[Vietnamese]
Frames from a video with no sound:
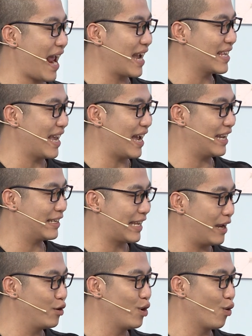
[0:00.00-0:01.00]
ráng nha
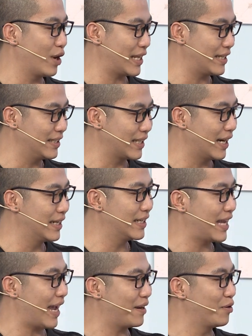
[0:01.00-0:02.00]
trái đu đủ là trái thứ tư
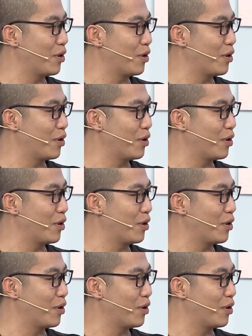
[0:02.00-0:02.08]
đó nha